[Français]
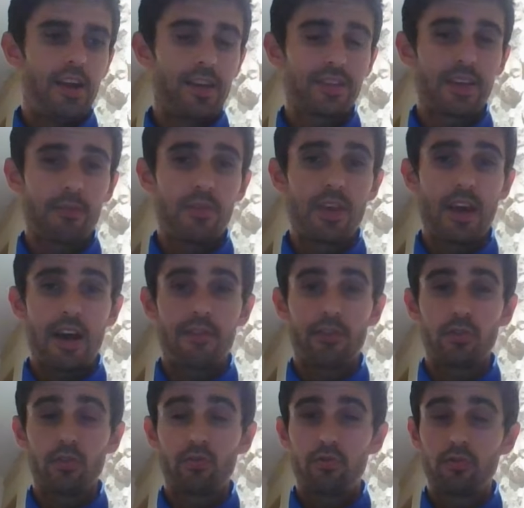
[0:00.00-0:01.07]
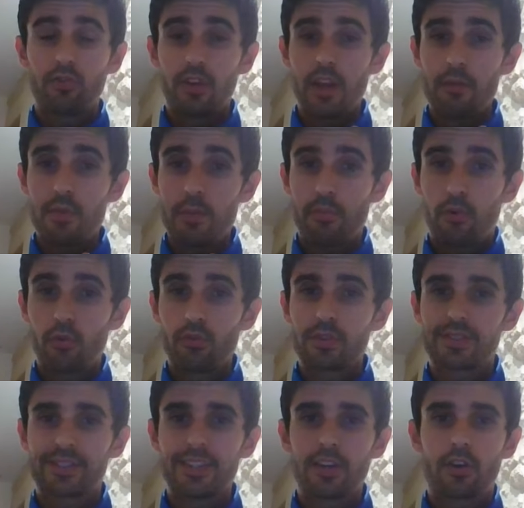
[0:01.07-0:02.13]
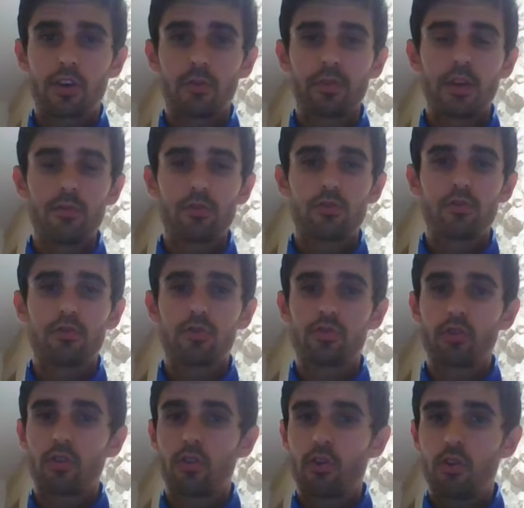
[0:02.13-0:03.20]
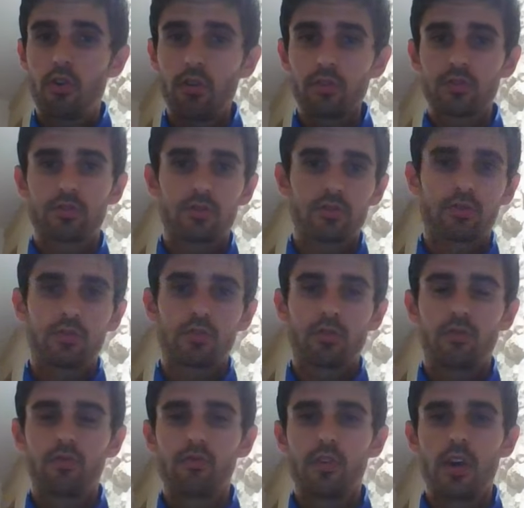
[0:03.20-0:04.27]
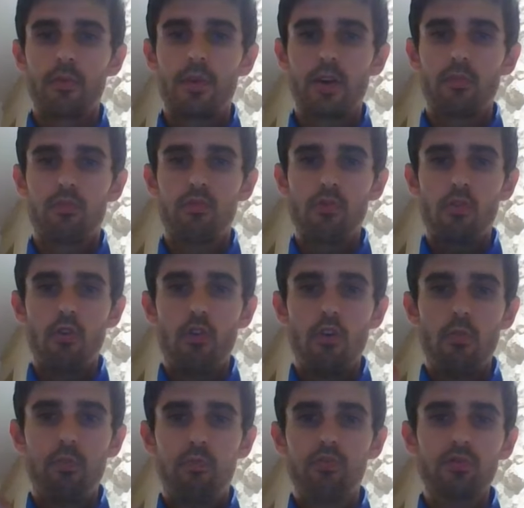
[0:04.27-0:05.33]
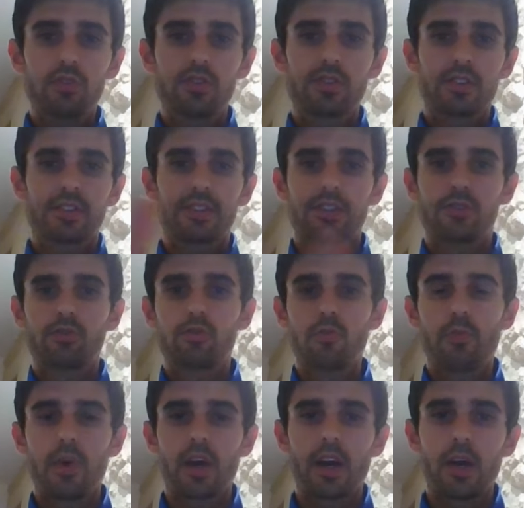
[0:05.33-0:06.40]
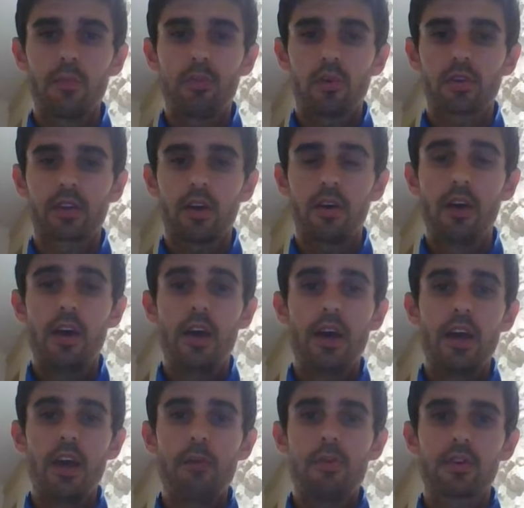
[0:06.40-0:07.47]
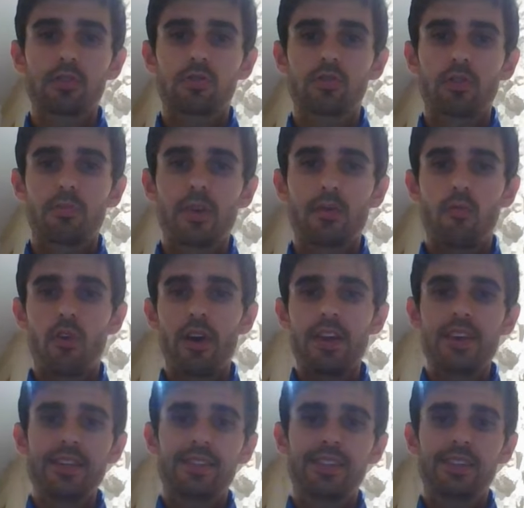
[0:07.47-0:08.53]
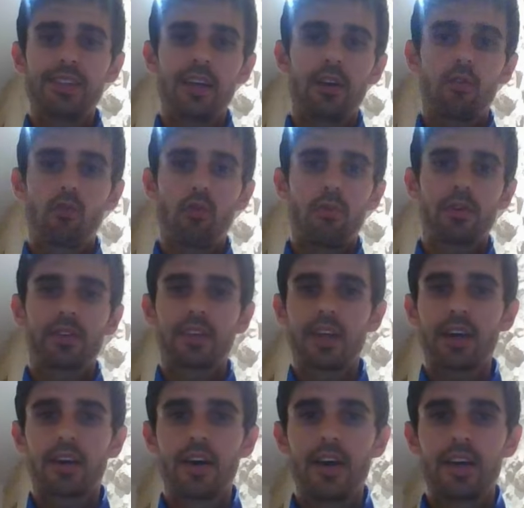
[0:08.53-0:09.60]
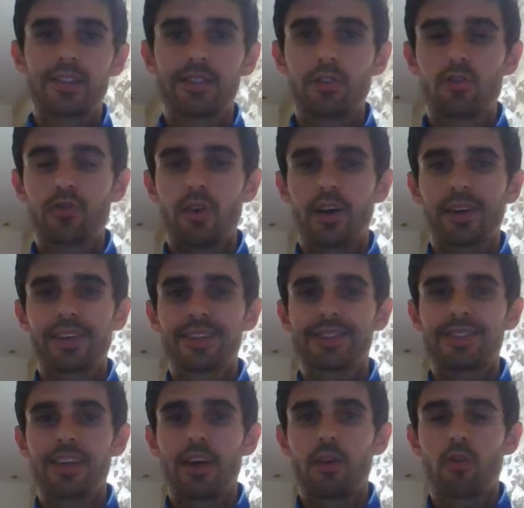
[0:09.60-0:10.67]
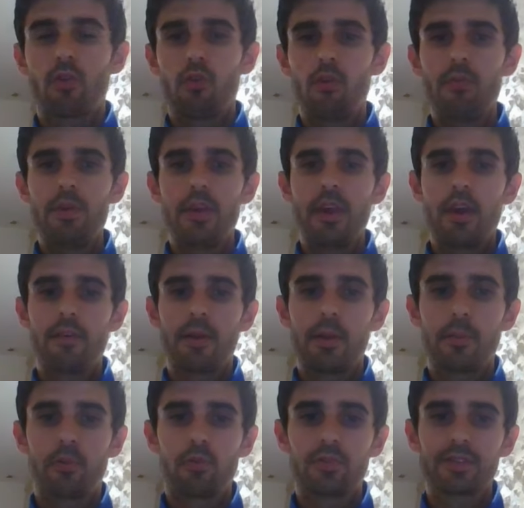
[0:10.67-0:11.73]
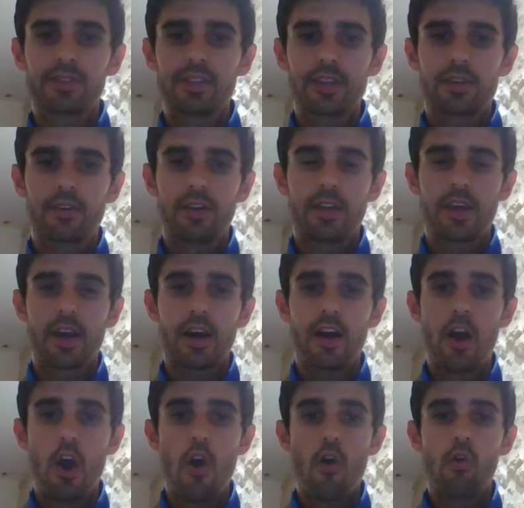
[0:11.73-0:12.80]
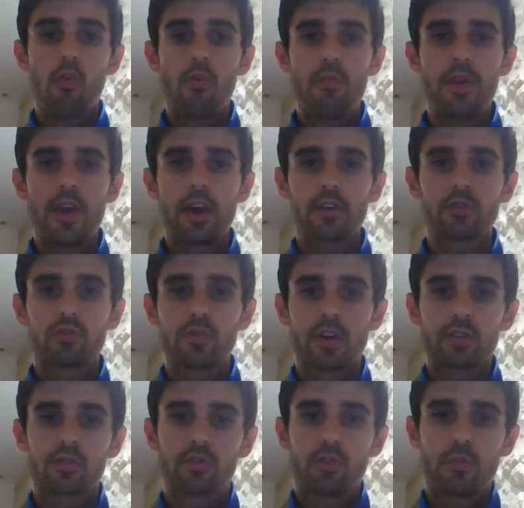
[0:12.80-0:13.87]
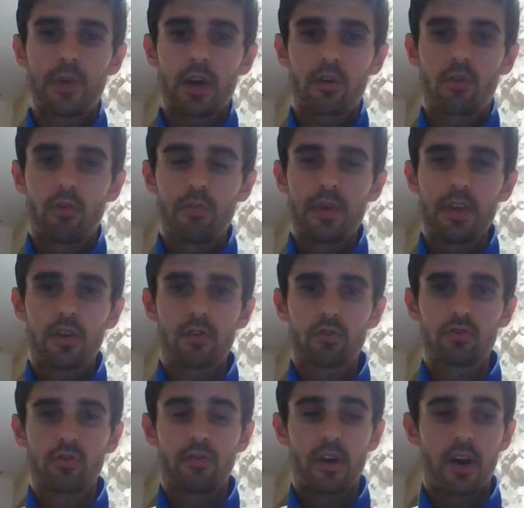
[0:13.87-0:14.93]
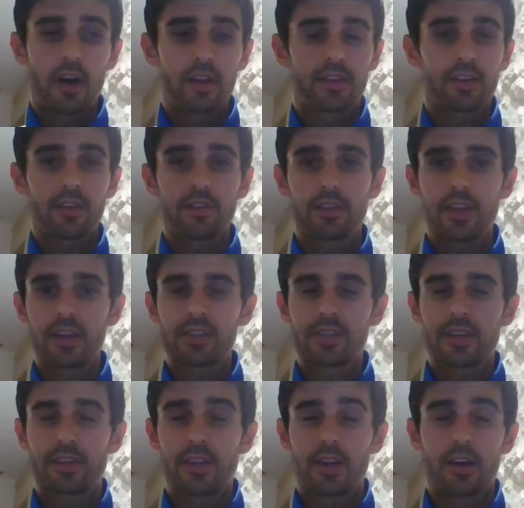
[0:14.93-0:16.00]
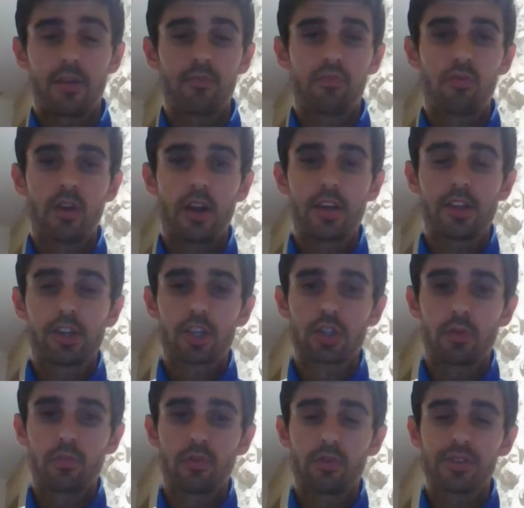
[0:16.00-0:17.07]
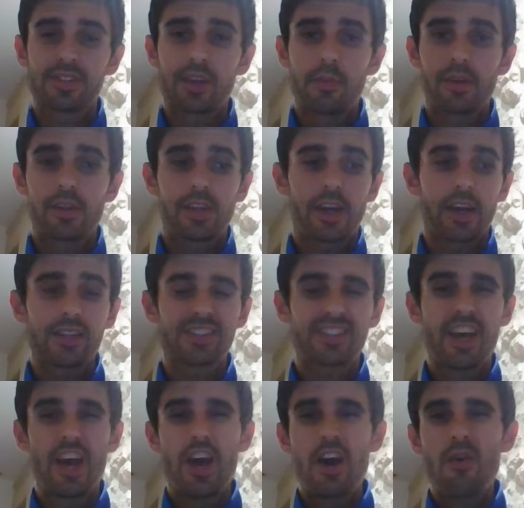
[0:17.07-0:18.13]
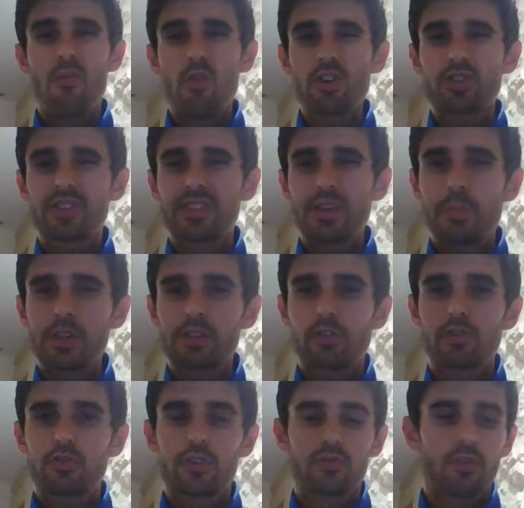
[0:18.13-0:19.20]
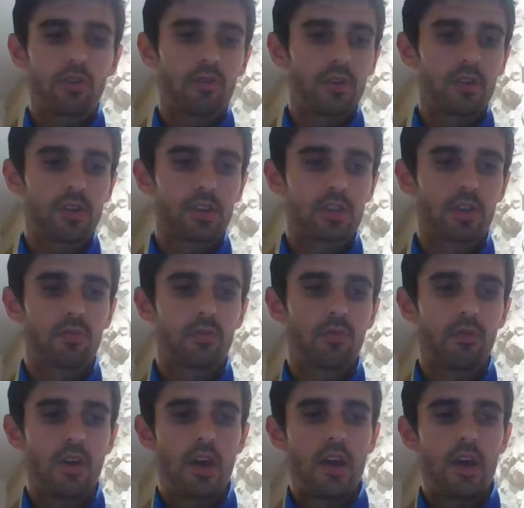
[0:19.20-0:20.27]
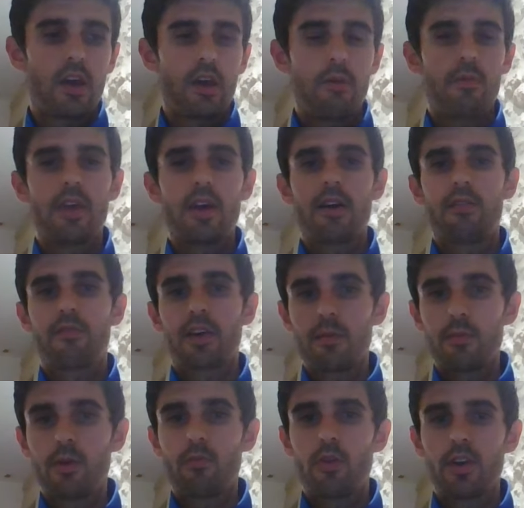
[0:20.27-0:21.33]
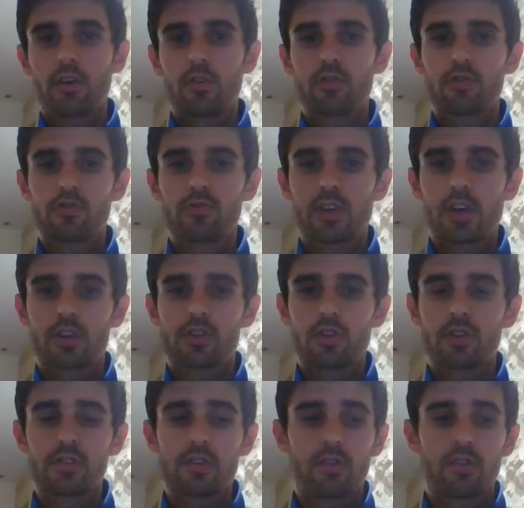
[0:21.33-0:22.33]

Les amis, avant de vous donner mes pronostics, comme d'habitude, je compte sur vous eh bien, pour le pouce. C'est super important. Et bien sûr, mets-moi ici en commentaire si tu as encaissé un gros billet avec les pronostics Liga ou bien tu as un super combi que tu vas tenter, etc. pour la Ligue des Champions. Ça m'intéresse. Moi, je ne sais pas ce que je vais jouer encore en Ligue des Champions, mais il y a vraiment moyen que je joue quelque chose.